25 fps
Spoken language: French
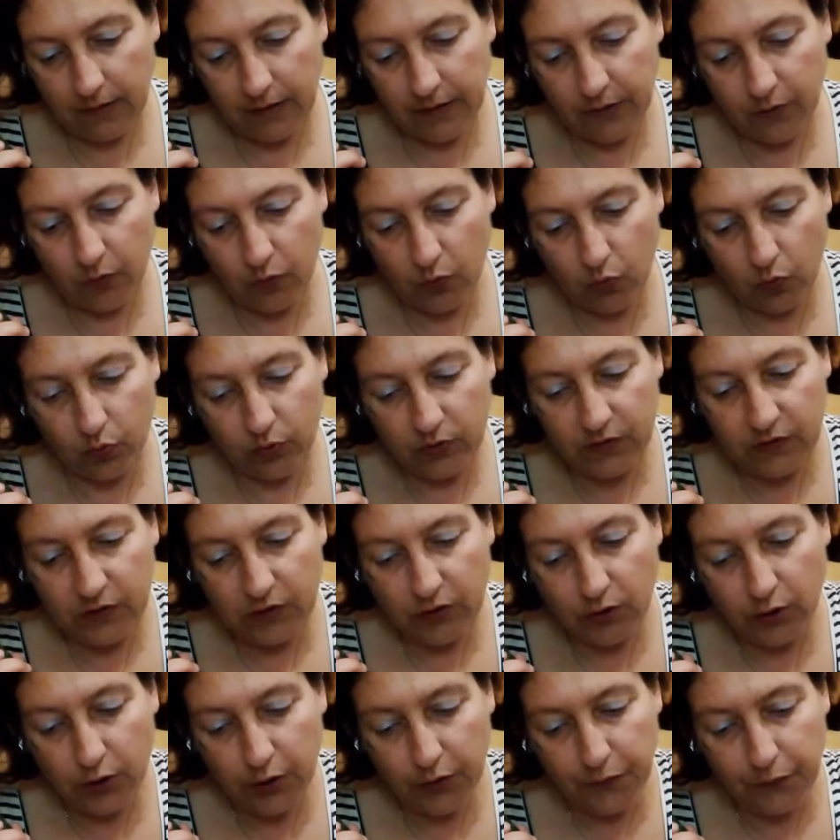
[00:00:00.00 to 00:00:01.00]

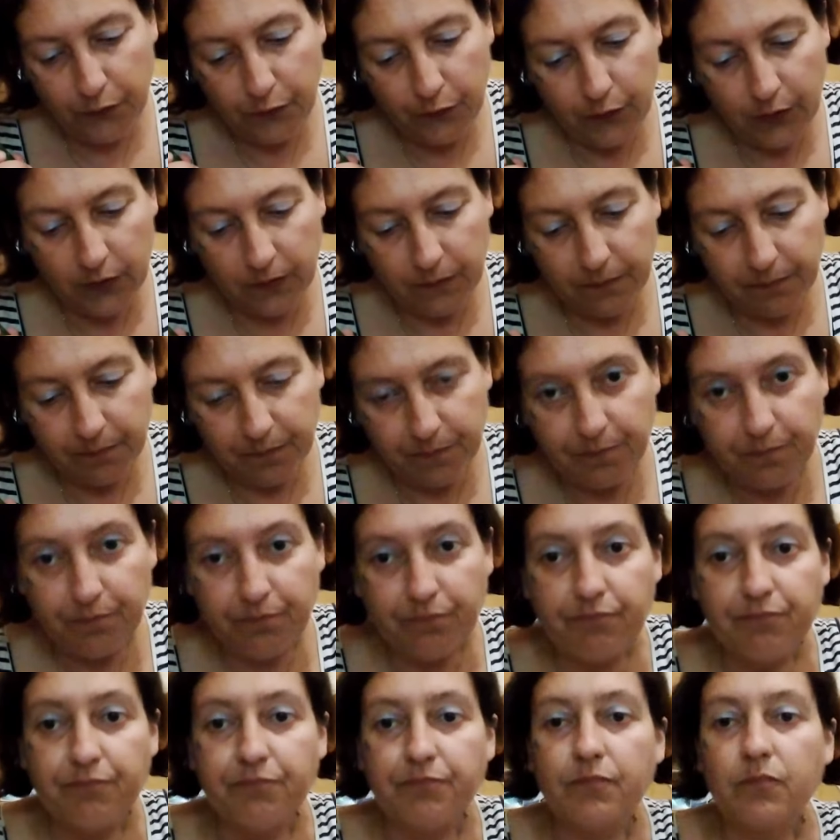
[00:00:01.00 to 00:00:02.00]
1,19€.
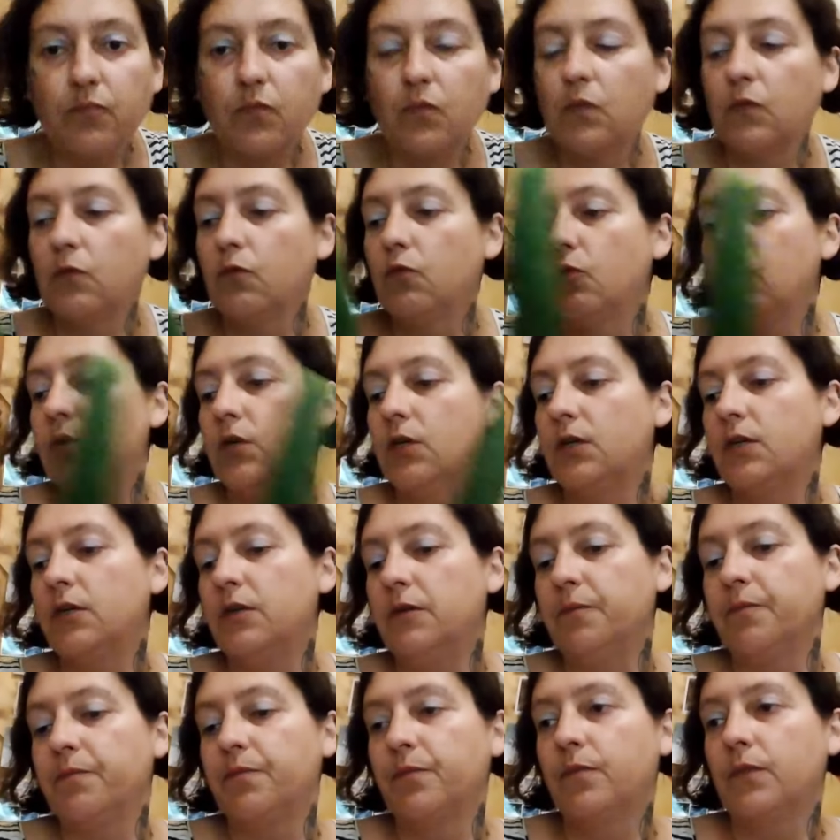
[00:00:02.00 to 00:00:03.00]

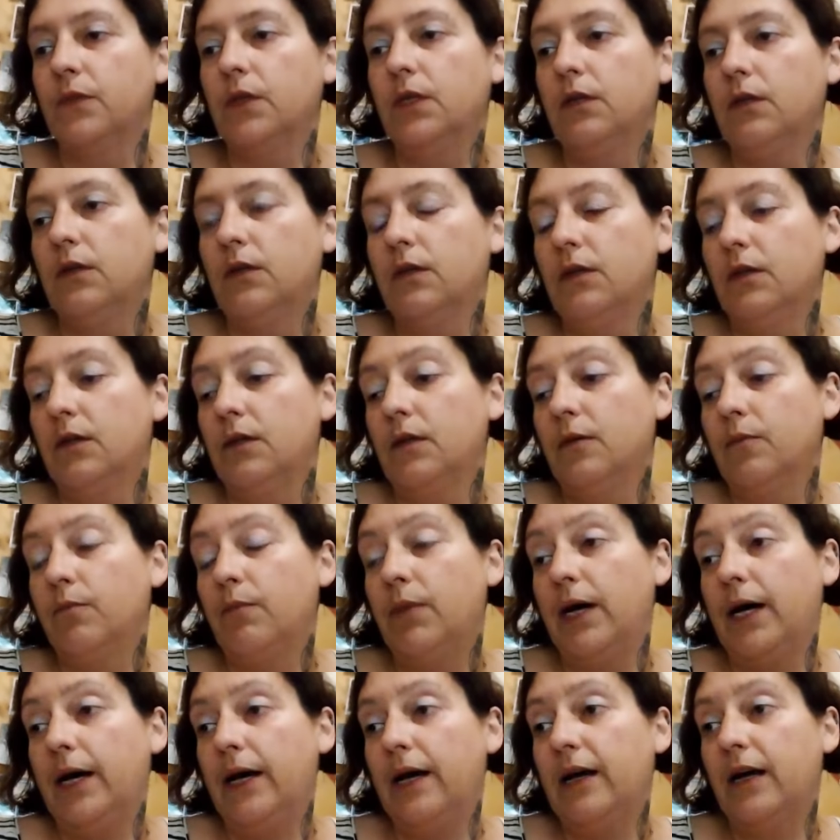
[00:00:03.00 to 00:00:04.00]
Voilà.
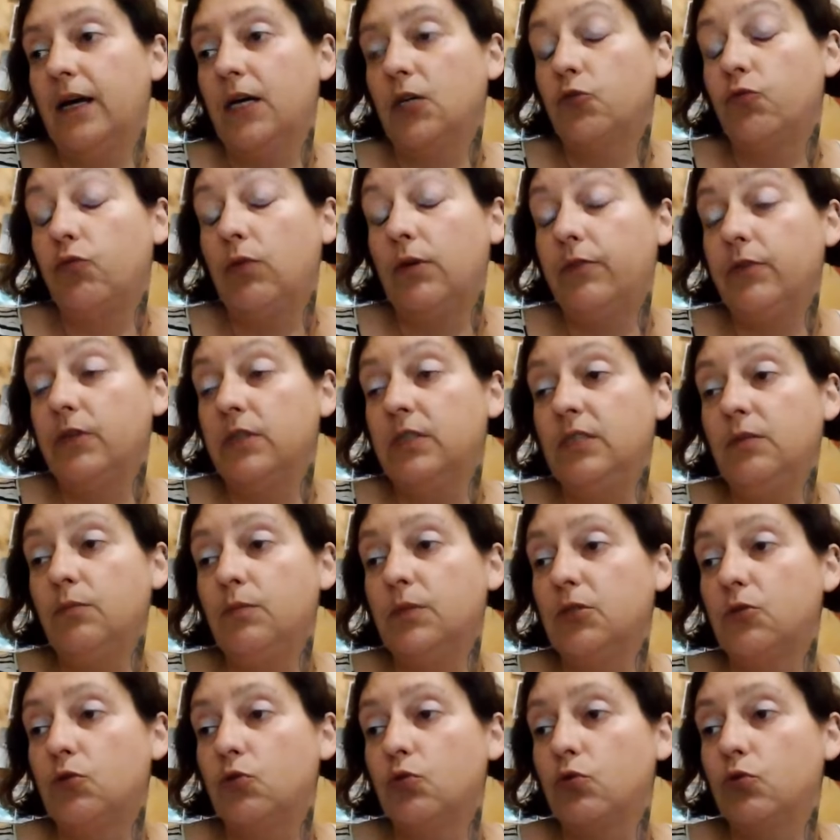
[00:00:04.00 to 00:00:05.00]
Bah, je vous l'avais dit,
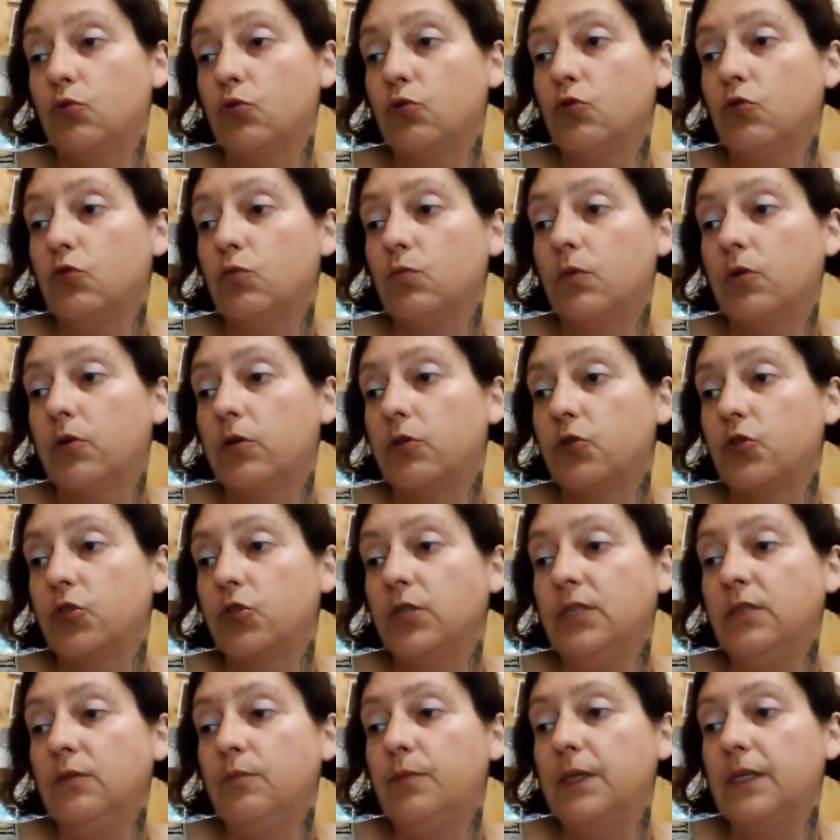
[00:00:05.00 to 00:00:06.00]
mes oiseaux ne
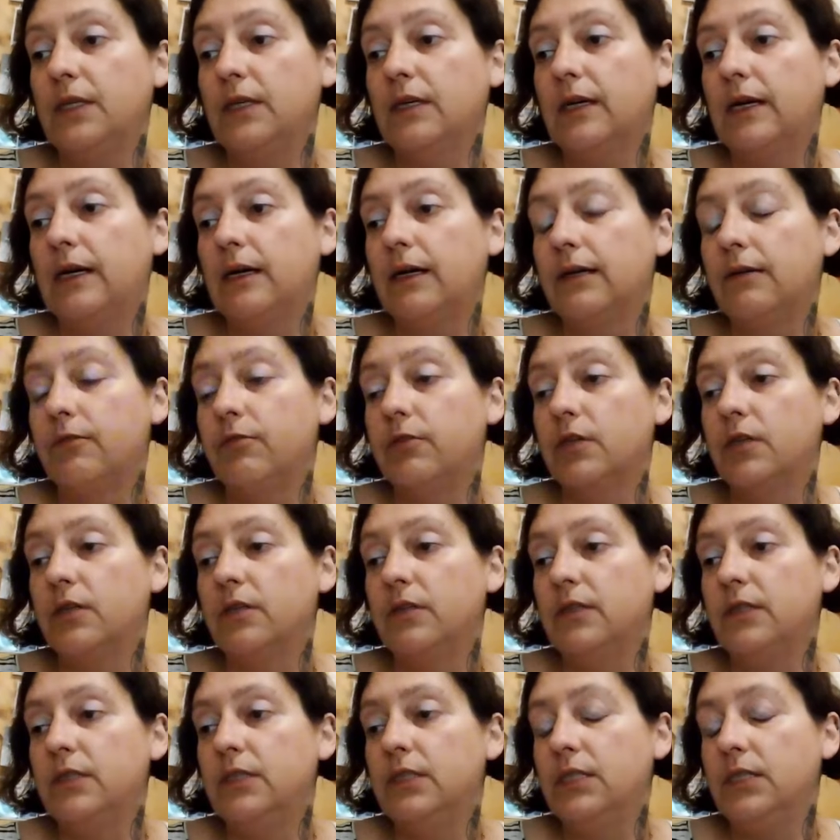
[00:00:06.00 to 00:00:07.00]
mangent ni betteraves
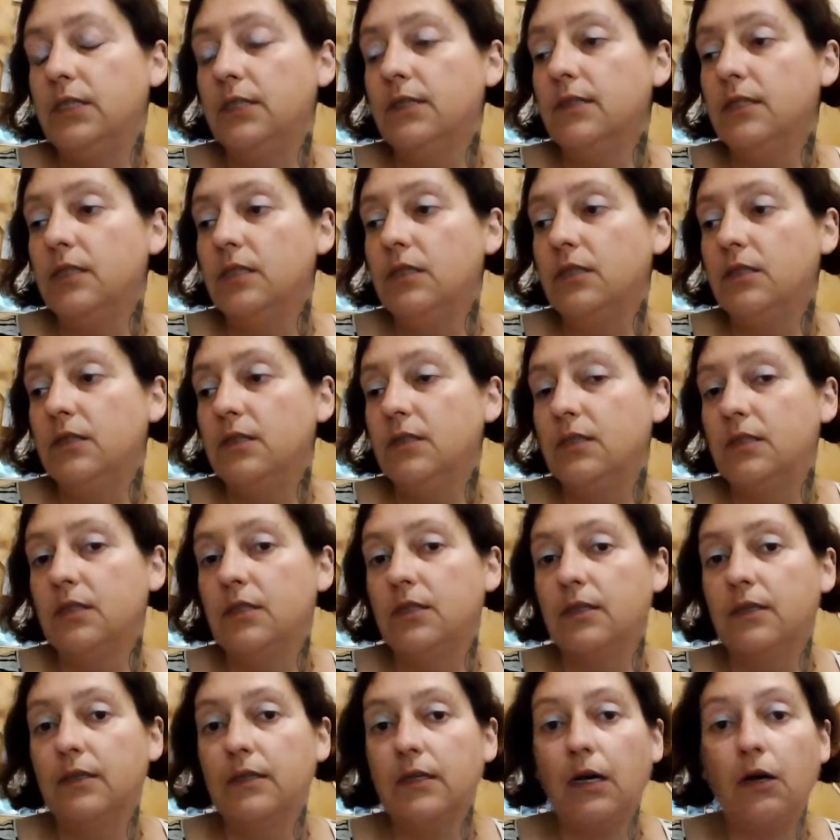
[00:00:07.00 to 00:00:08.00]

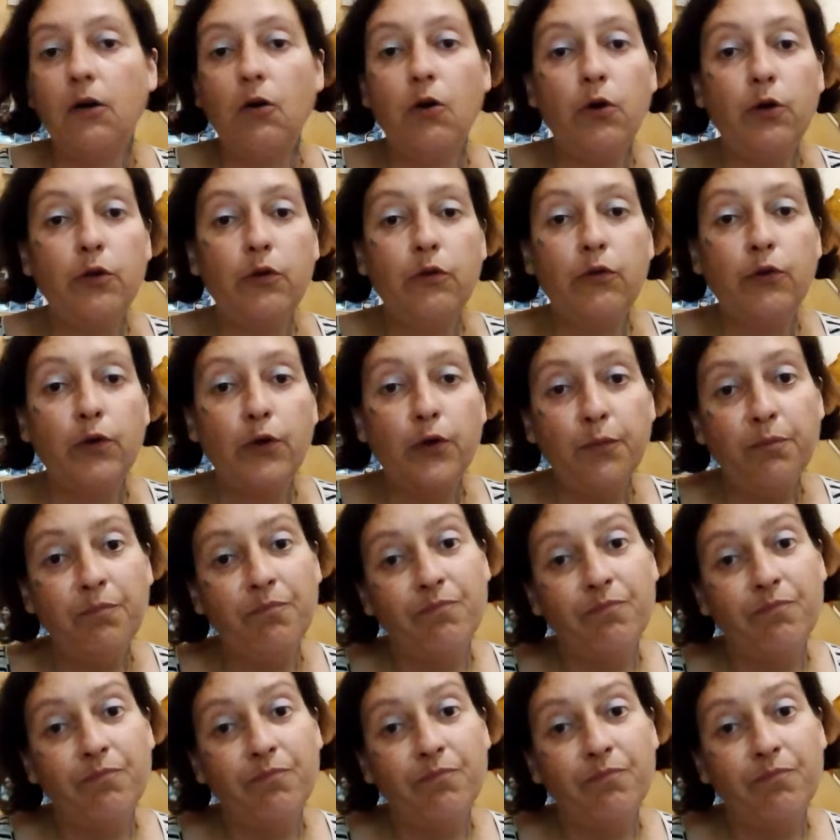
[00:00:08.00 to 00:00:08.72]
ni carottes.